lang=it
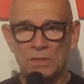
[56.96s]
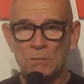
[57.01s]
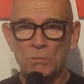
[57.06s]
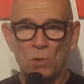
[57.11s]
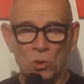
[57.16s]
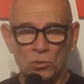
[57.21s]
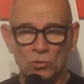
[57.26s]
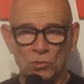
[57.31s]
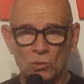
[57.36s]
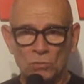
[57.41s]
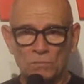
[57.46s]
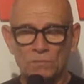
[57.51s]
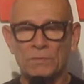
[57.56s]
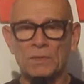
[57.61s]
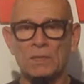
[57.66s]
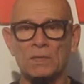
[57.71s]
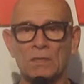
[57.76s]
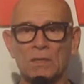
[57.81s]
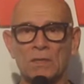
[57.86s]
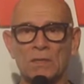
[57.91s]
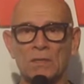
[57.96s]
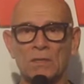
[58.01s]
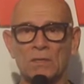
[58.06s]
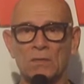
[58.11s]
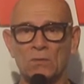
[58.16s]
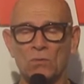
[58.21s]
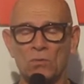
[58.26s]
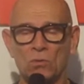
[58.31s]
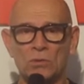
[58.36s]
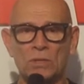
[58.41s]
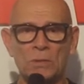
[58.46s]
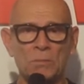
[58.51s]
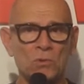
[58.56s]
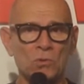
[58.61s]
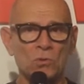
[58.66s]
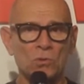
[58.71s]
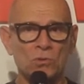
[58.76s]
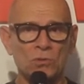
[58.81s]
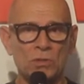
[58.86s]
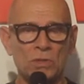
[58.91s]
di moto eh, oltre ai
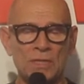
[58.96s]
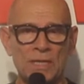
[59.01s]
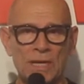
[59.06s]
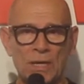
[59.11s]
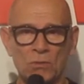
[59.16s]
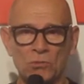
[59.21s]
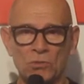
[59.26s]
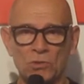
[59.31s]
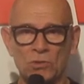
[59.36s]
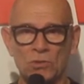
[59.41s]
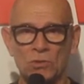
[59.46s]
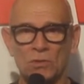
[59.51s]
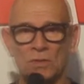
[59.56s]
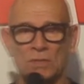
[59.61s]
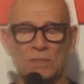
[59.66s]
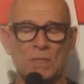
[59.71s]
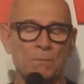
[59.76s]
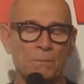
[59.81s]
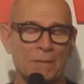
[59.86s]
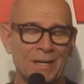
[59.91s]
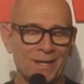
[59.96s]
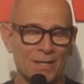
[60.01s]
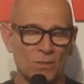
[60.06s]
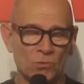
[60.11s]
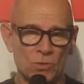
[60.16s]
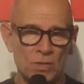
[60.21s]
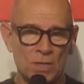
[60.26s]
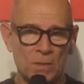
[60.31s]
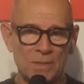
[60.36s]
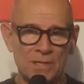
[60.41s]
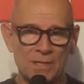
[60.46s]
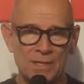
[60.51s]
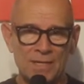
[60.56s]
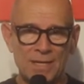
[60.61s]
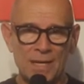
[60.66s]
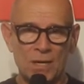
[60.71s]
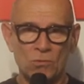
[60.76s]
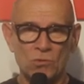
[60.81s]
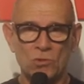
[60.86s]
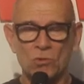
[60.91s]
prodotti di audio. Si è parlato chiaramente
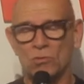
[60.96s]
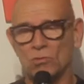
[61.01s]
di audio